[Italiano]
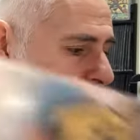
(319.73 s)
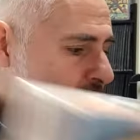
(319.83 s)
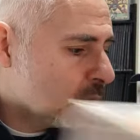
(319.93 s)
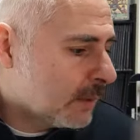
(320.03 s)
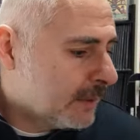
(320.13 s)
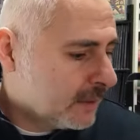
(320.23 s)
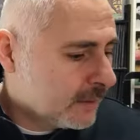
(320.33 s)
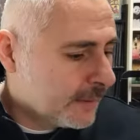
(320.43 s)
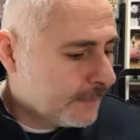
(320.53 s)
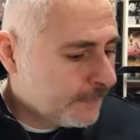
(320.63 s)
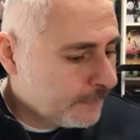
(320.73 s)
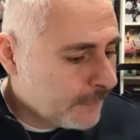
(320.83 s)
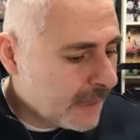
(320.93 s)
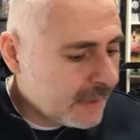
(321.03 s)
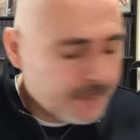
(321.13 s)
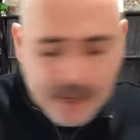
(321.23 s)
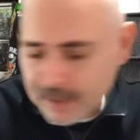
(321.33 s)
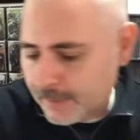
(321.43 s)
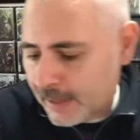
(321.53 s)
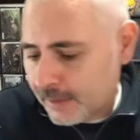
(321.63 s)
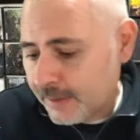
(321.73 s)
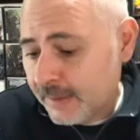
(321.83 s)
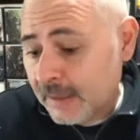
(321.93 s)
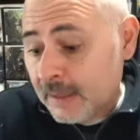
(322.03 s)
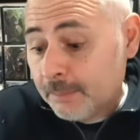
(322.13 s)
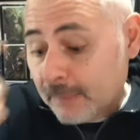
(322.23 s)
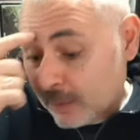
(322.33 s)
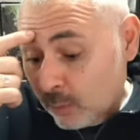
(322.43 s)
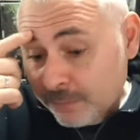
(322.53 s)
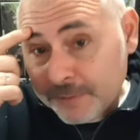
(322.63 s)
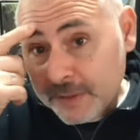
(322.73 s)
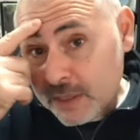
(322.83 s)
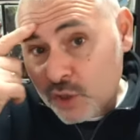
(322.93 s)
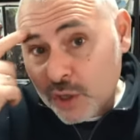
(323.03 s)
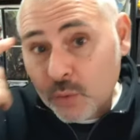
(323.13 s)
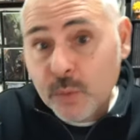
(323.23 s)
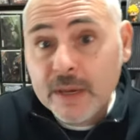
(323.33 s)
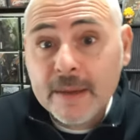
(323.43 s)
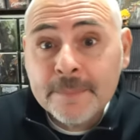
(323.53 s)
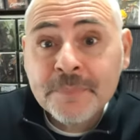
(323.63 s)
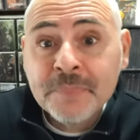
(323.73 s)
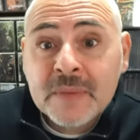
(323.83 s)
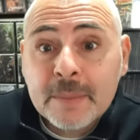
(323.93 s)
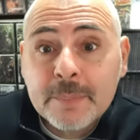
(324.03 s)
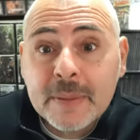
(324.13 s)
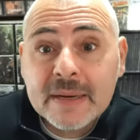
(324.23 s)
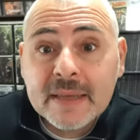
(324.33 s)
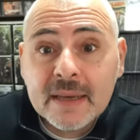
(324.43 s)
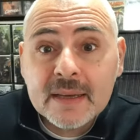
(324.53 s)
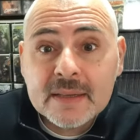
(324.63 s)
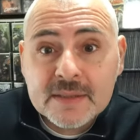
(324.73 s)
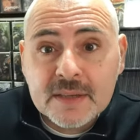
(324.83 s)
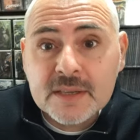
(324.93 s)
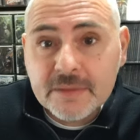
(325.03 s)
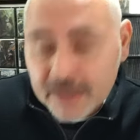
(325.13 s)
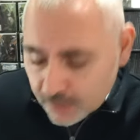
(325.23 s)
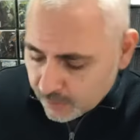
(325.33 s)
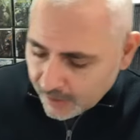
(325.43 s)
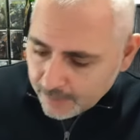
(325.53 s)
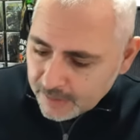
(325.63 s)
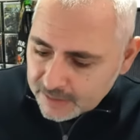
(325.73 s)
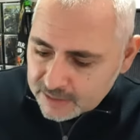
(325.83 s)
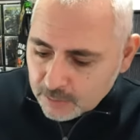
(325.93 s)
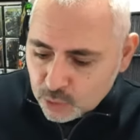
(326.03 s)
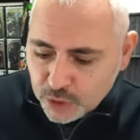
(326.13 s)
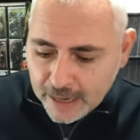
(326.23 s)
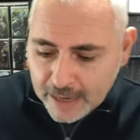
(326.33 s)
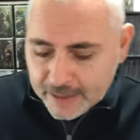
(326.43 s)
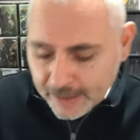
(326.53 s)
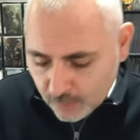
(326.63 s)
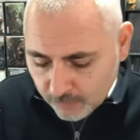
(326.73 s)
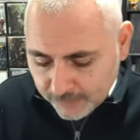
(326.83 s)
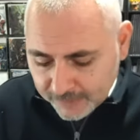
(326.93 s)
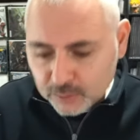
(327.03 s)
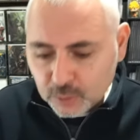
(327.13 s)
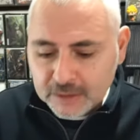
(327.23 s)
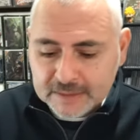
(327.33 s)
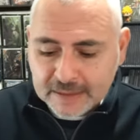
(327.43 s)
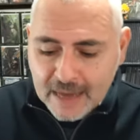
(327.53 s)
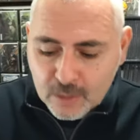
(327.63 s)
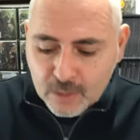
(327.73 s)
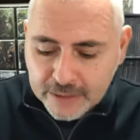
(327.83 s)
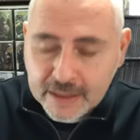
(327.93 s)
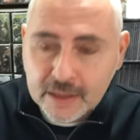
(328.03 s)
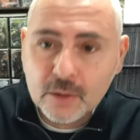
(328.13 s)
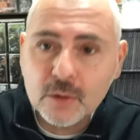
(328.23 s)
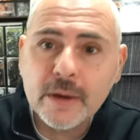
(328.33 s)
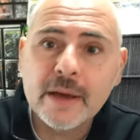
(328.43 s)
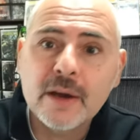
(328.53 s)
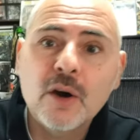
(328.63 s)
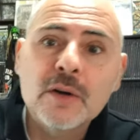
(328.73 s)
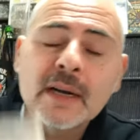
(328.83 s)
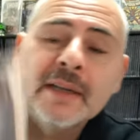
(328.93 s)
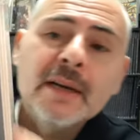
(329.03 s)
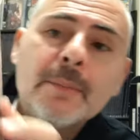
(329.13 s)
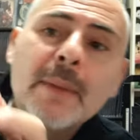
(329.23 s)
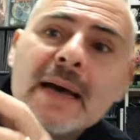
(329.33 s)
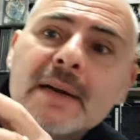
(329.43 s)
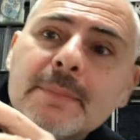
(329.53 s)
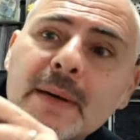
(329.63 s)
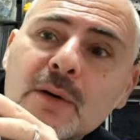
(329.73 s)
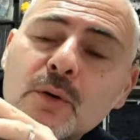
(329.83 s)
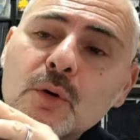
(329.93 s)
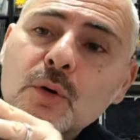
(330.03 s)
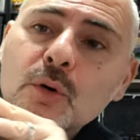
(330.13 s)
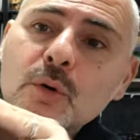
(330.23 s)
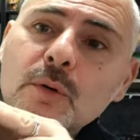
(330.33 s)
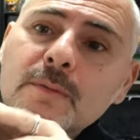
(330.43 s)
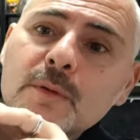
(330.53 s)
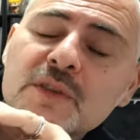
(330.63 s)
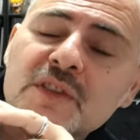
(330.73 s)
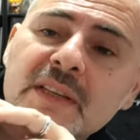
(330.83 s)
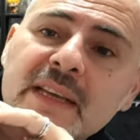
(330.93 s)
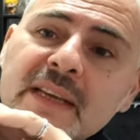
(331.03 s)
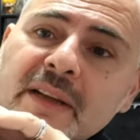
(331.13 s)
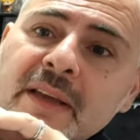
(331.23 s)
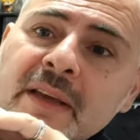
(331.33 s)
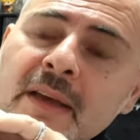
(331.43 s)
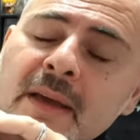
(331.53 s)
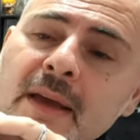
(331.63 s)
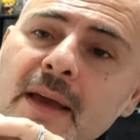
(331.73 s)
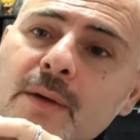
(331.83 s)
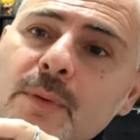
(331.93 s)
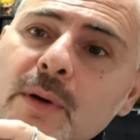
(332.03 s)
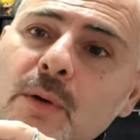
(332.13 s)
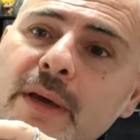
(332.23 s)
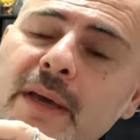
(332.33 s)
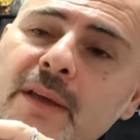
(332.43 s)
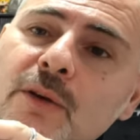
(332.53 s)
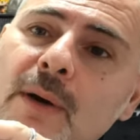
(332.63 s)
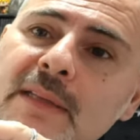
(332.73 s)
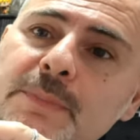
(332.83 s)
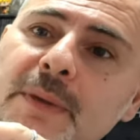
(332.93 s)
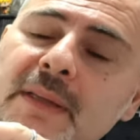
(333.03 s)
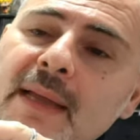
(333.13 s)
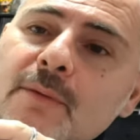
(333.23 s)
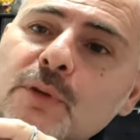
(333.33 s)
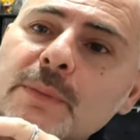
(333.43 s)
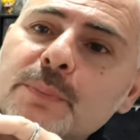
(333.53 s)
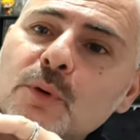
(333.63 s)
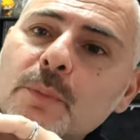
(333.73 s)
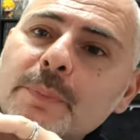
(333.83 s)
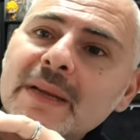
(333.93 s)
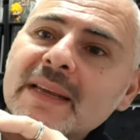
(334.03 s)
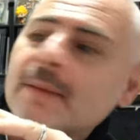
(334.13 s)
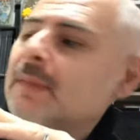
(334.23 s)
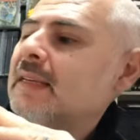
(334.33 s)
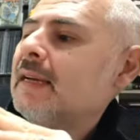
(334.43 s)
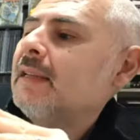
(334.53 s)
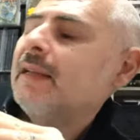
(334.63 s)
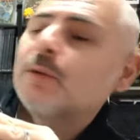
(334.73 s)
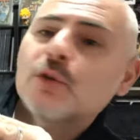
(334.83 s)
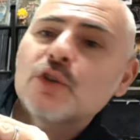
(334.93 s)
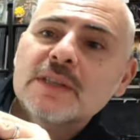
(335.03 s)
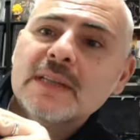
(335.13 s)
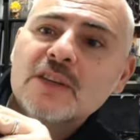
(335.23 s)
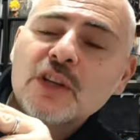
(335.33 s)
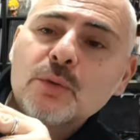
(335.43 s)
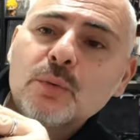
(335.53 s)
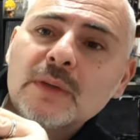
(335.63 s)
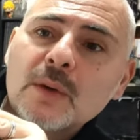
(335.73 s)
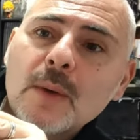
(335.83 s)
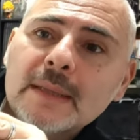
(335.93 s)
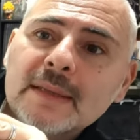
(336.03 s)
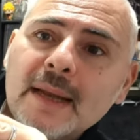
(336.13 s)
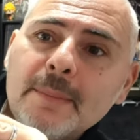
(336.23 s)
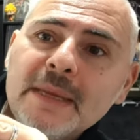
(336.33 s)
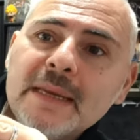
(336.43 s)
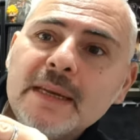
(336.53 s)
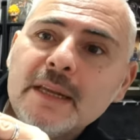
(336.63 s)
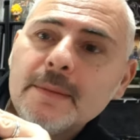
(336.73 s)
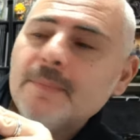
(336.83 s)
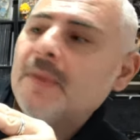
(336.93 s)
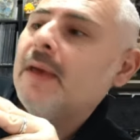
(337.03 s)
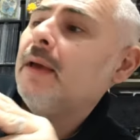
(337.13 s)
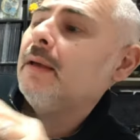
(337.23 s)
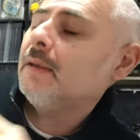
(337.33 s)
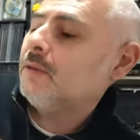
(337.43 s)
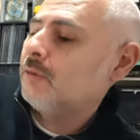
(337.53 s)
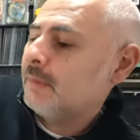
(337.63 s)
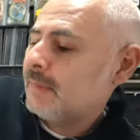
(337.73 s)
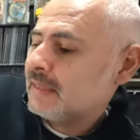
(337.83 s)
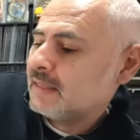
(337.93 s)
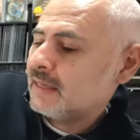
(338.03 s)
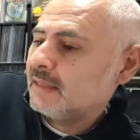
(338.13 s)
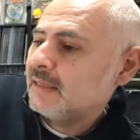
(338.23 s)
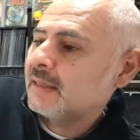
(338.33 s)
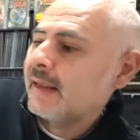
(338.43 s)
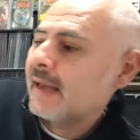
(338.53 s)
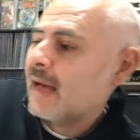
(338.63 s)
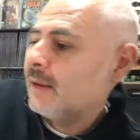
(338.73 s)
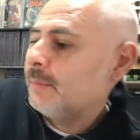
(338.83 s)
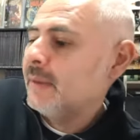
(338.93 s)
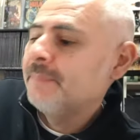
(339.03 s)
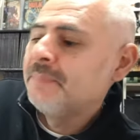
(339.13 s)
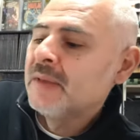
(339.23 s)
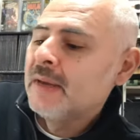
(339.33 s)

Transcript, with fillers: assolutamente. Belli, belli, belli. Ma non finisce qui perché sì, si vede, ok, benissimo. C'è anche il cofanetto di Drago Nero e Conan il Barbaro, forse dei tre è quello che io aspettavo di più perché mi sa che dentro ci sta già tutta quanta la mini, eh? dovrebbe essere di tre albi.